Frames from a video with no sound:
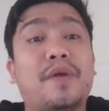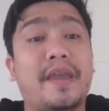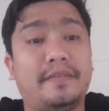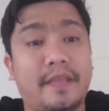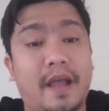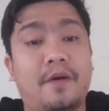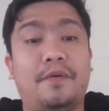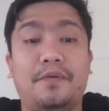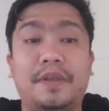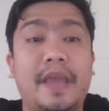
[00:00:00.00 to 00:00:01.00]
right
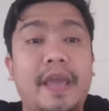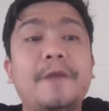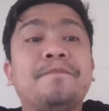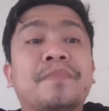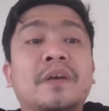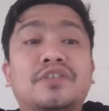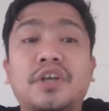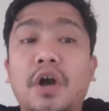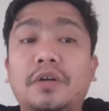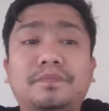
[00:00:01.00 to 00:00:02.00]
now. Okay? So,
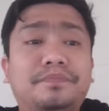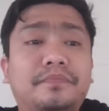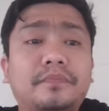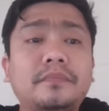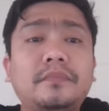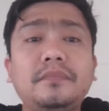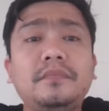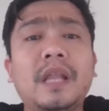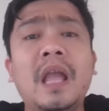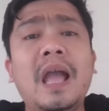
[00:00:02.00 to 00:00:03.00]

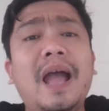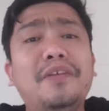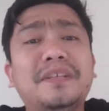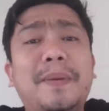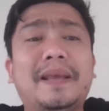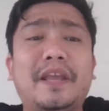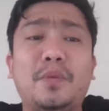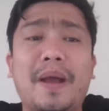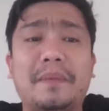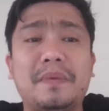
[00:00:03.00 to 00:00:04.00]
ano sa palagay niyo
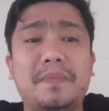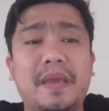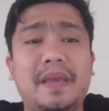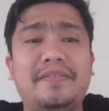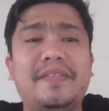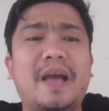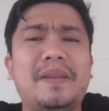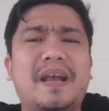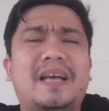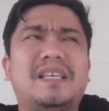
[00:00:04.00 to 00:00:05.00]
mga kabibig? Ang dami
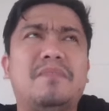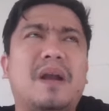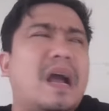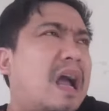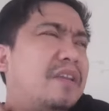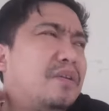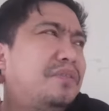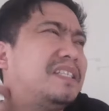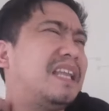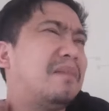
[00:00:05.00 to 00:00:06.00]
na kasing mga ano
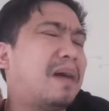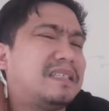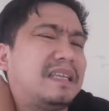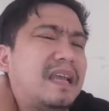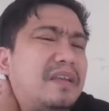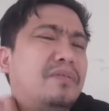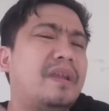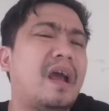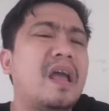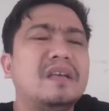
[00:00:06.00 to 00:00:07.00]
nagsilabasan ngayon
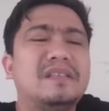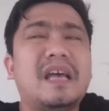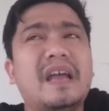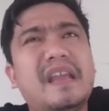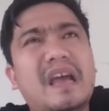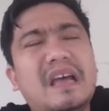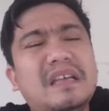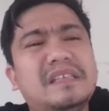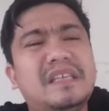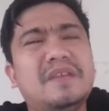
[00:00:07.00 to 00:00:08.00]
na sana
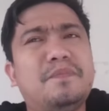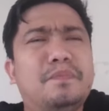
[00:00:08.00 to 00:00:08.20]
si